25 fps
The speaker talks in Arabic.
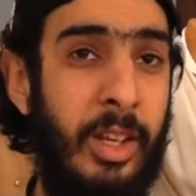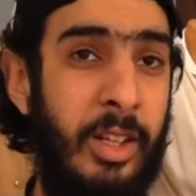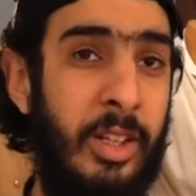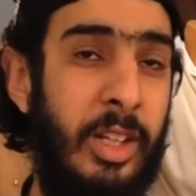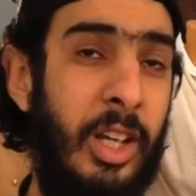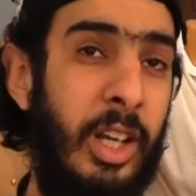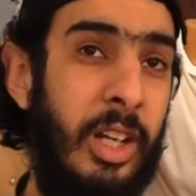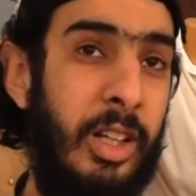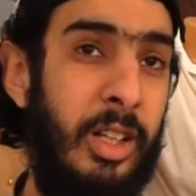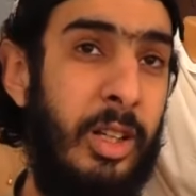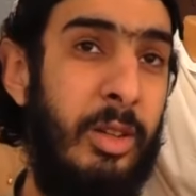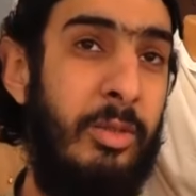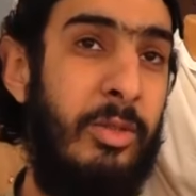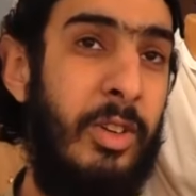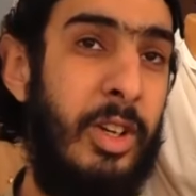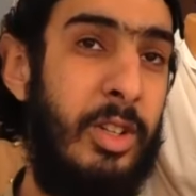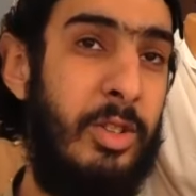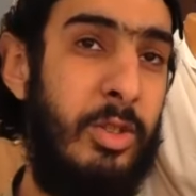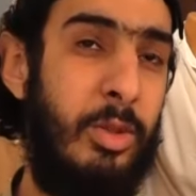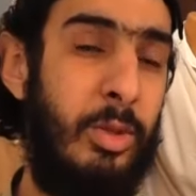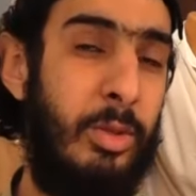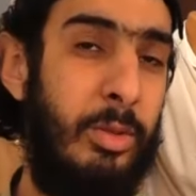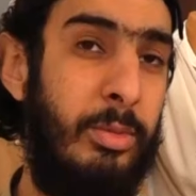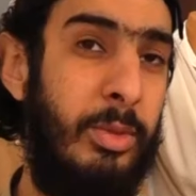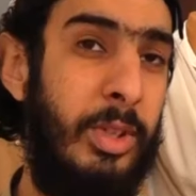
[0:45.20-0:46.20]
كاين عفايس
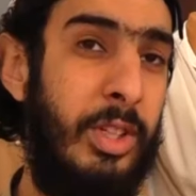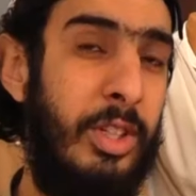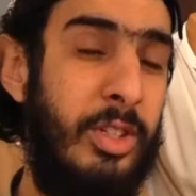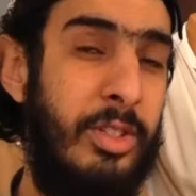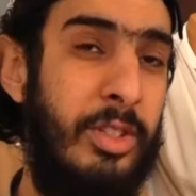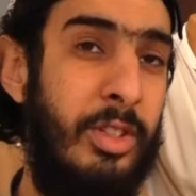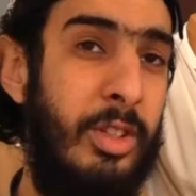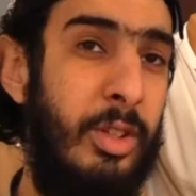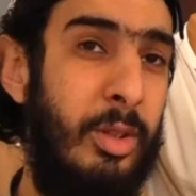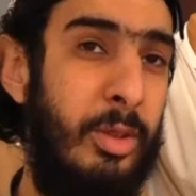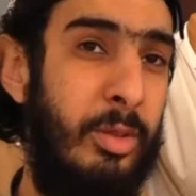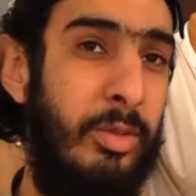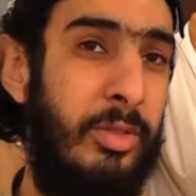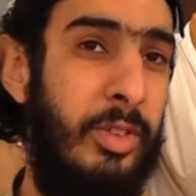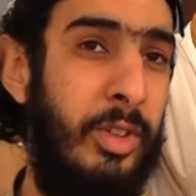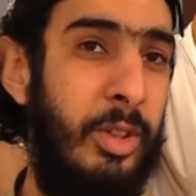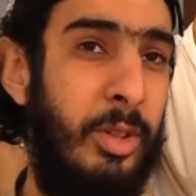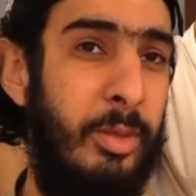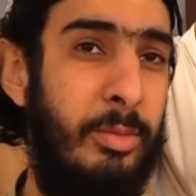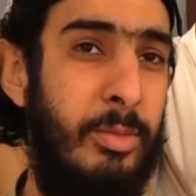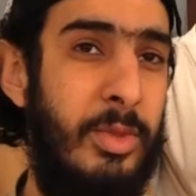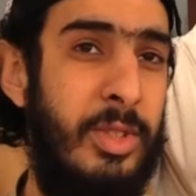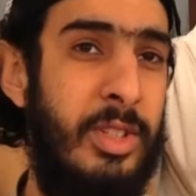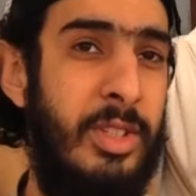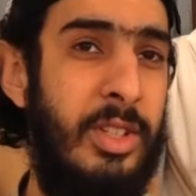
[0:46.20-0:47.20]
شغل ماناش نديرو
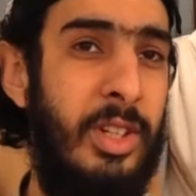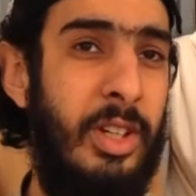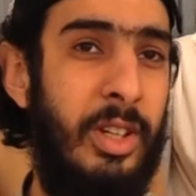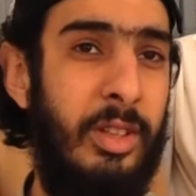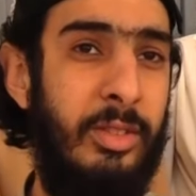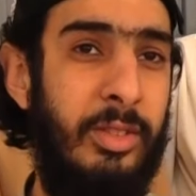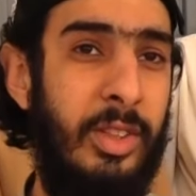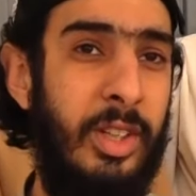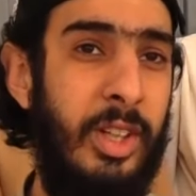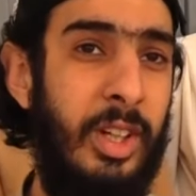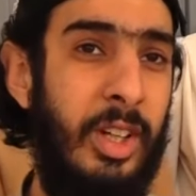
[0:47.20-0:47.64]
فيهم بزاف